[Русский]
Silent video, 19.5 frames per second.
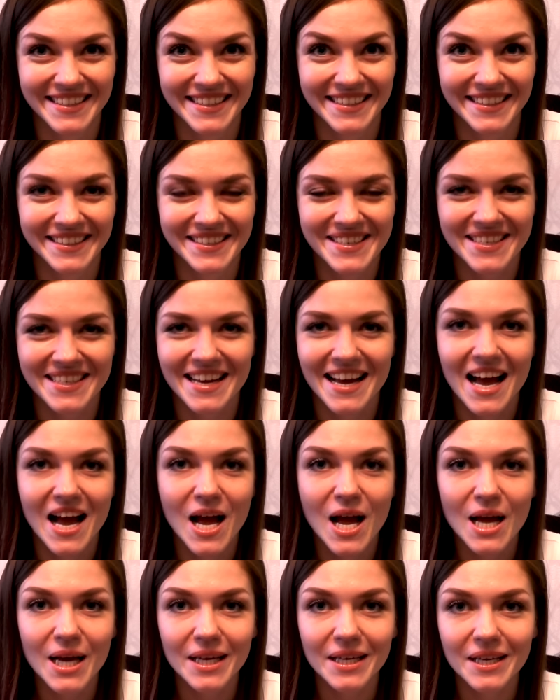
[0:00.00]
Серьезно.
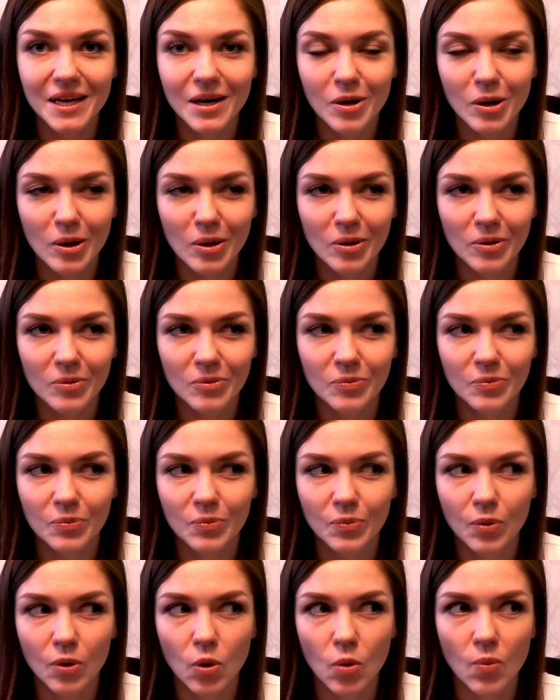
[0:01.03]
Я
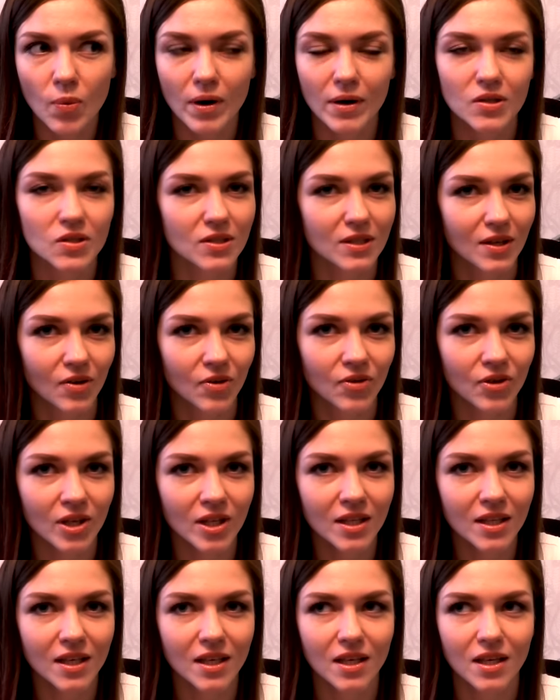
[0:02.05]
покупаю
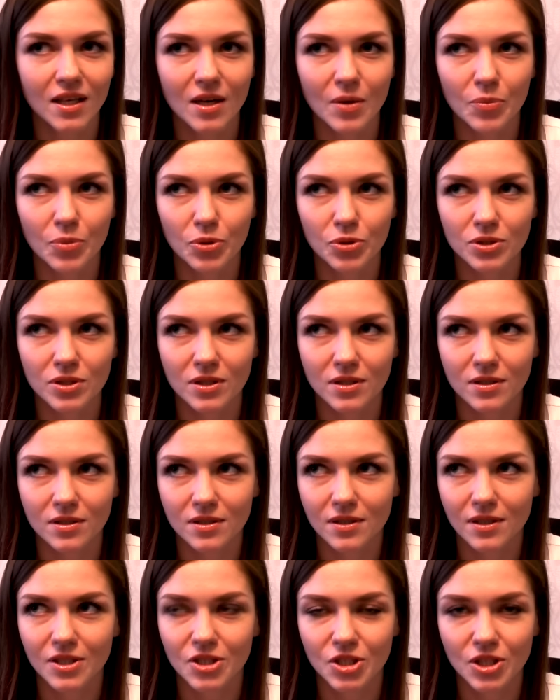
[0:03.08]
салфетки, я просто
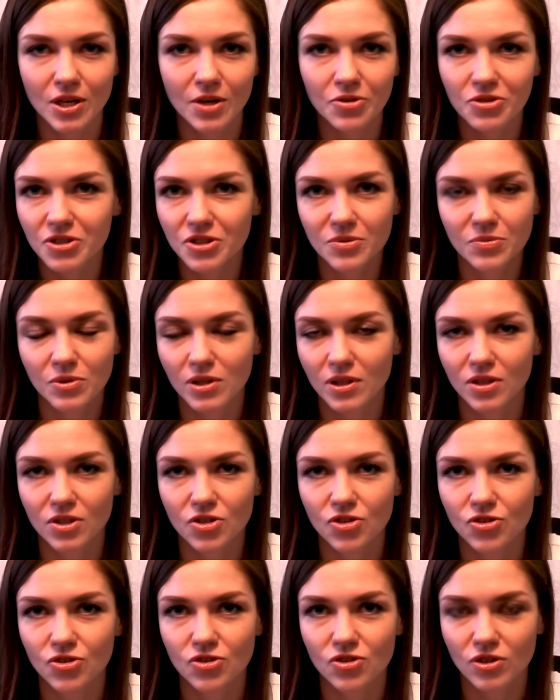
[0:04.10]
наслаждаюсь ими. Я
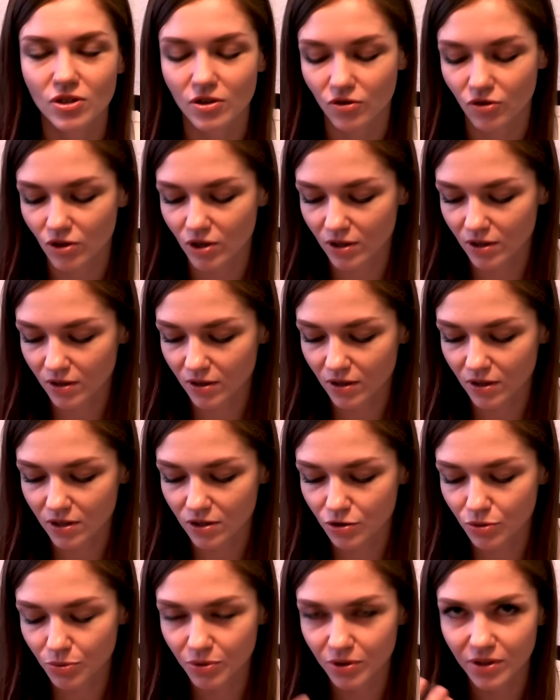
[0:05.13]
даже не знаю, я
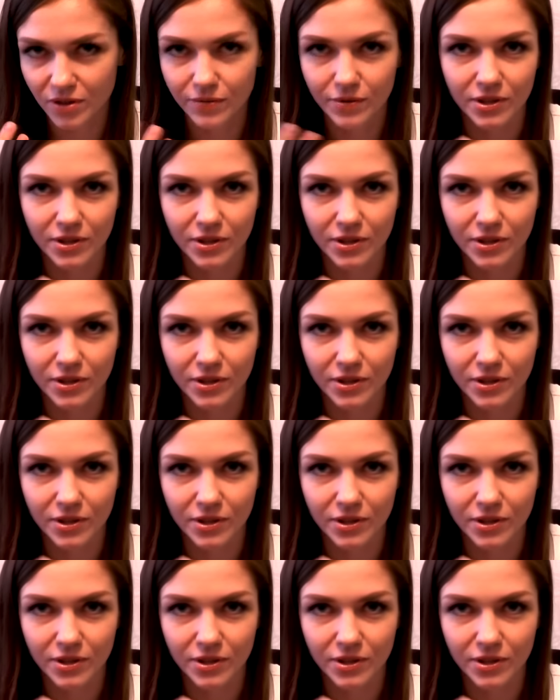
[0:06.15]
особо не